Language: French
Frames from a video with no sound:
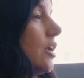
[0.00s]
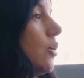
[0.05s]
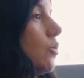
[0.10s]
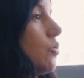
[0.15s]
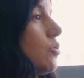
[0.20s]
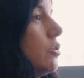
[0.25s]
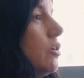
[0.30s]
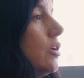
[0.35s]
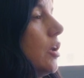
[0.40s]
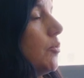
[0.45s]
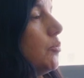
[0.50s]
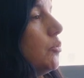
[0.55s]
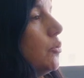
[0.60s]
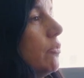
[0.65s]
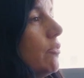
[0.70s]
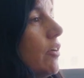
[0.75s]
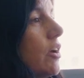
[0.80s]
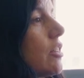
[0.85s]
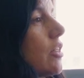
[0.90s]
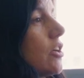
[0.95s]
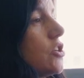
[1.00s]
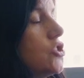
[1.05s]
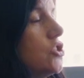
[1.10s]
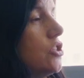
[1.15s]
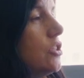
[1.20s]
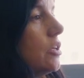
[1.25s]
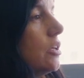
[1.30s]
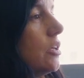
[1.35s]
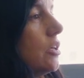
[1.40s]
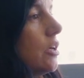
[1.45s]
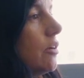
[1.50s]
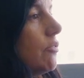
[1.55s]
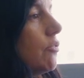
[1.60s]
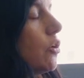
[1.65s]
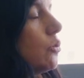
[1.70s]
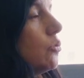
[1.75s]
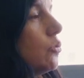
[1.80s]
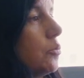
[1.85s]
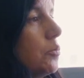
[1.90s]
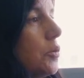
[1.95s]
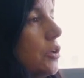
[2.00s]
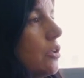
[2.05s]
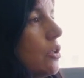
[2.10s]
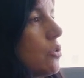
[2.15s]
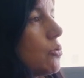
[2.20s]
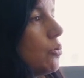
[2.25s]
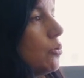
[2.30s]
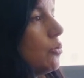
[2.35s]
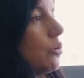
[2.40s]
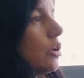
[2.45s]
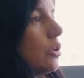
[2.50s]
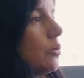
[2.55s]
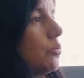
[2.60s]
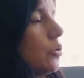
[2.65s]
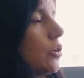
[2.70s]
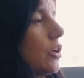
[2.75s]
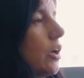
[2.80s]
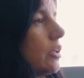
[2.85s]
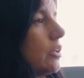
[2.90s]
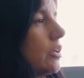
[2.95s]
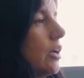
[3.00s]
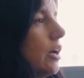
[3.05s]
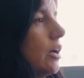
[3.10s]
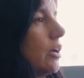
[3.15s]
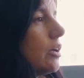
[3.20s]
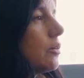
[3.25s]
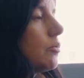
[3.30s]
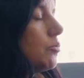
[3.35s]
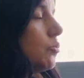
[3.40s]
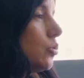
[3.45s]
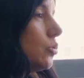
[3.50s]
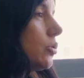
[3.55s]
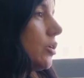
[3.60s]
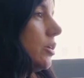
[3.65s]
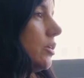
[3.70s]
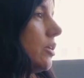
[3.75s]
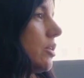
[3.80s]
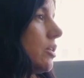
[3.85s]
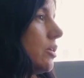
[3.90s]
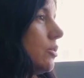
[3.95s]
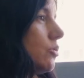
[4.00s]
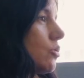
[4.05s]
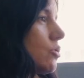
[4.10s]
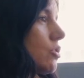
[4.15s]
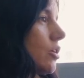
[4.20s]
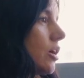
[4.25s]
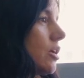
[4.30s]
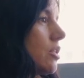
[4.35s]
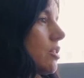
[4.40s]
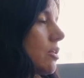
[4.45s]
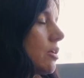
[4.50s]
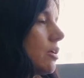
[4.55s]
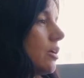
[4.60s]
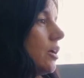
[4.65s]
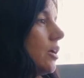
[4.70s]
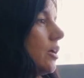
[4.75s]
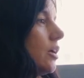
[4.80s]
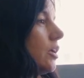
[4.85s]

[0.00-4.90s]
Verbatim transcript: Là aussi, la poule va s'agiter, avoir une augmentation du rythme cardiaque, montrer des signes de stress